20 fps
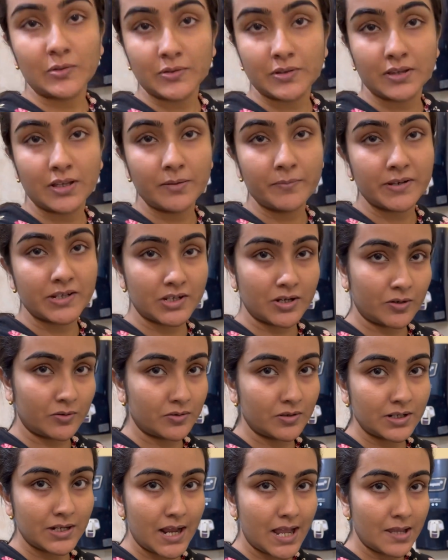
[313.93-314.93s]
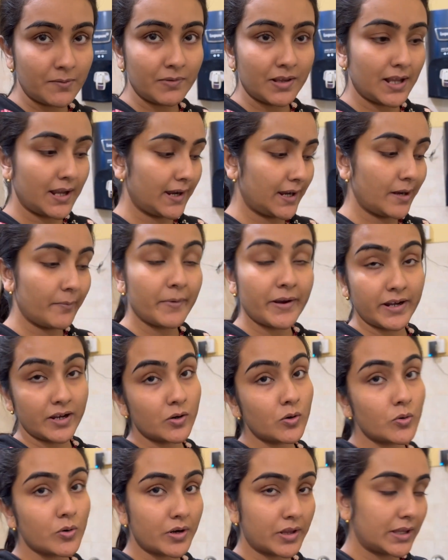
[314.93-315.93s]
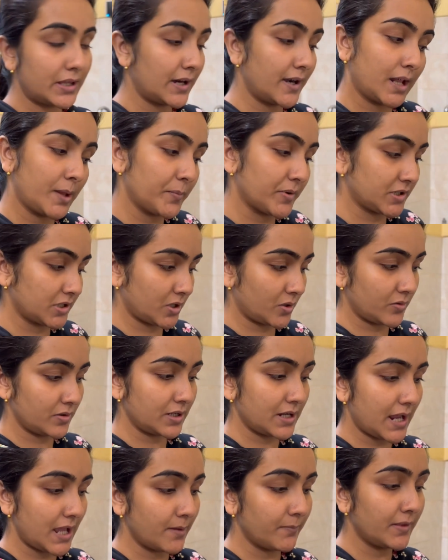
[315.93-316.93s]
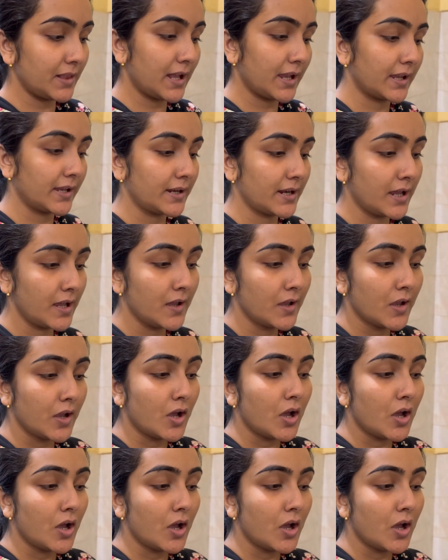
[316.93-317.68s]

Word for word: হতে বেশিক্ষণ টাইম লাগে না মানে করতে আর কি বেশিক্ষণ টাইম লাগে না